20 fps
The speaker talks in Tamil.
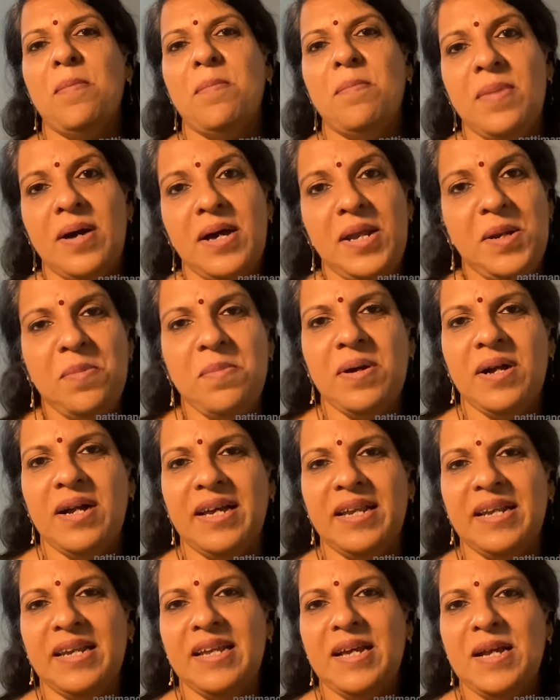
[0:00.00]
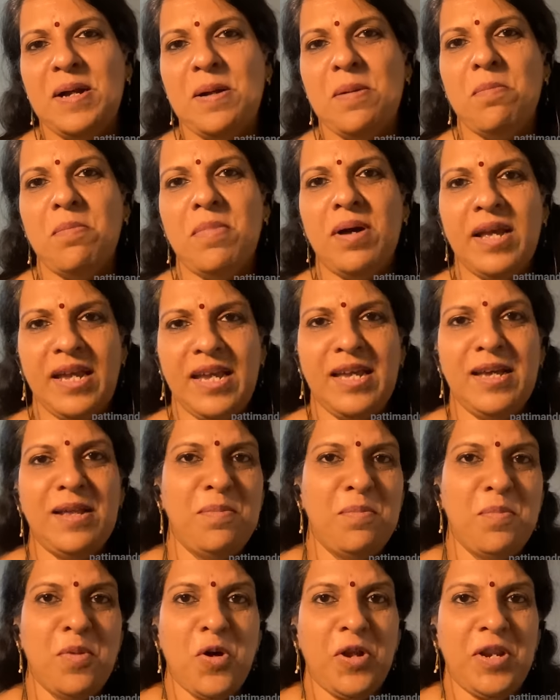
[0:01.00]
மருமகன் மைக்கேல்
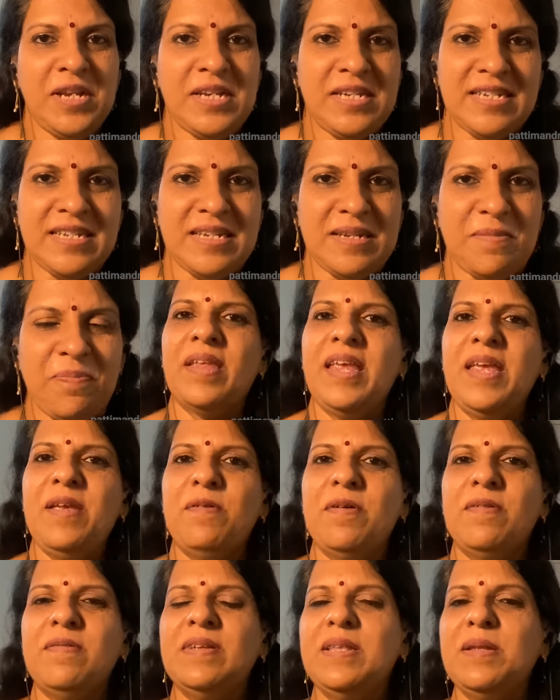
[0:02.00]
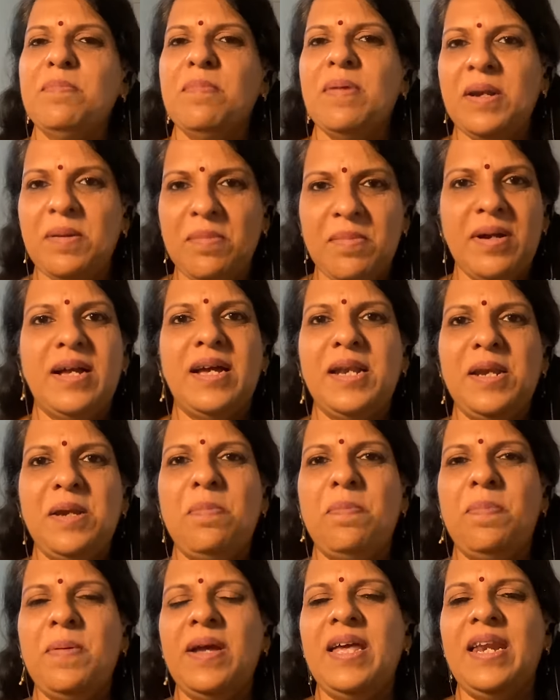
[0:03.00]
மாரட்டி இவன் வந்து மருமகன்னு
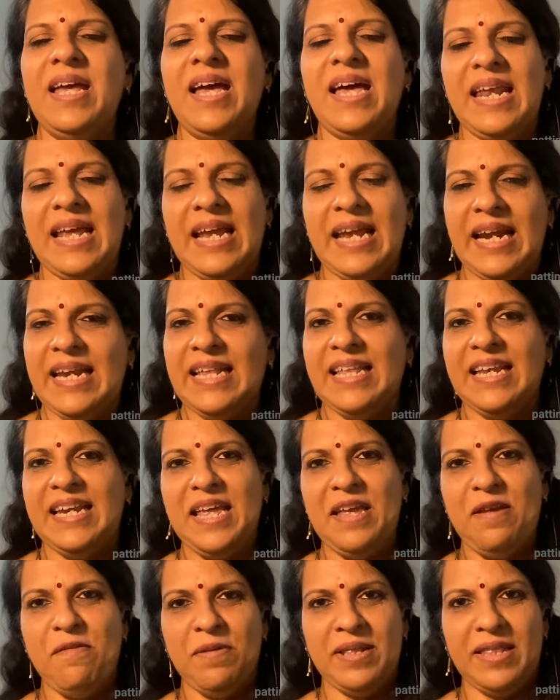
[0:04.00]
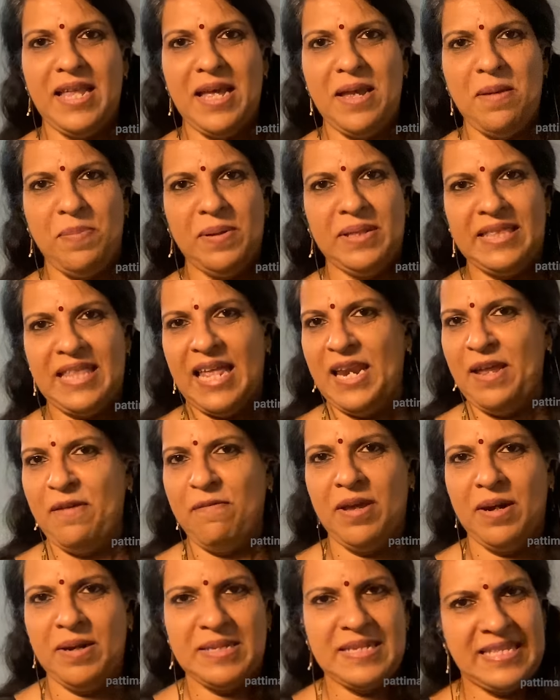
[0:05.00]
பேர் ஆனால் கிட்டத்தட்ட இவன் தான் இப்போ
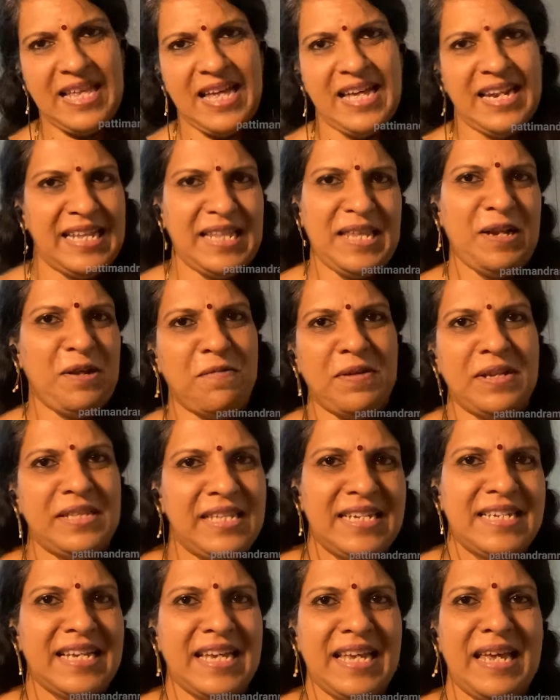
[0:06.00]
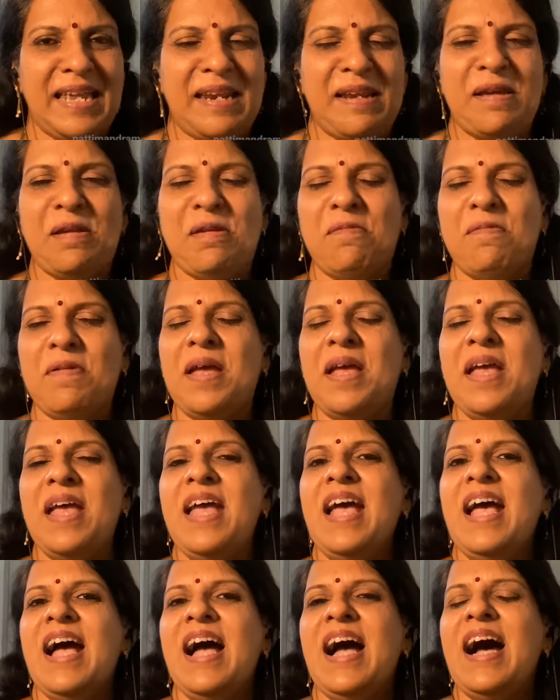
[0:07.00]
தலைவர் ஸ்தானத்துக்கு வந்துட்டான் ஏற்கனவே
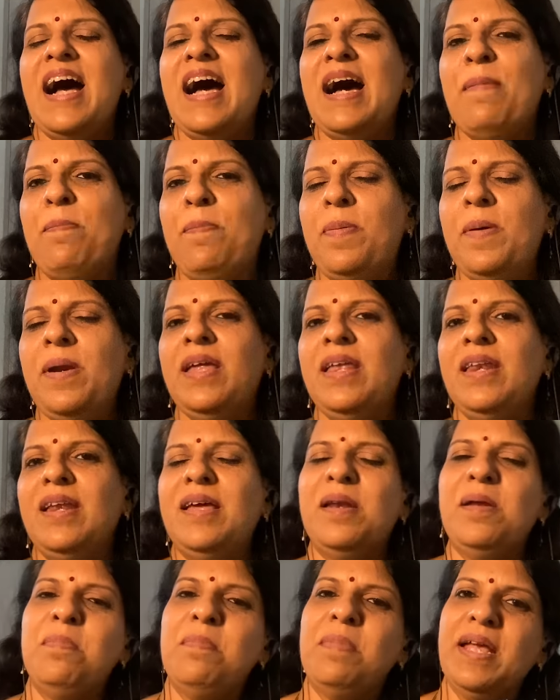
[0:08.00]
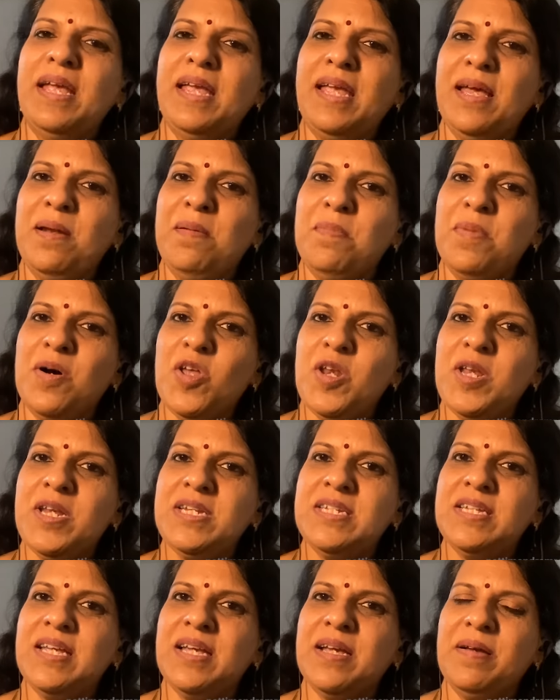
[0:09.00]
அப்படி இருக்கிற மைக்கேல்
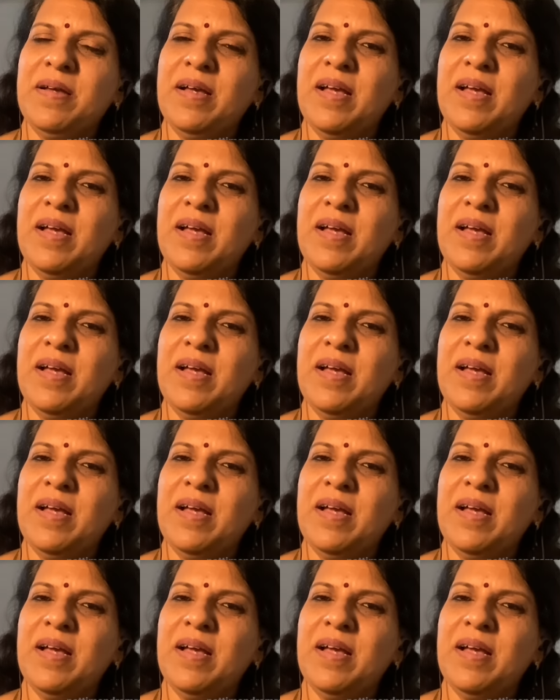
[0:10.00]
மாரட்டியை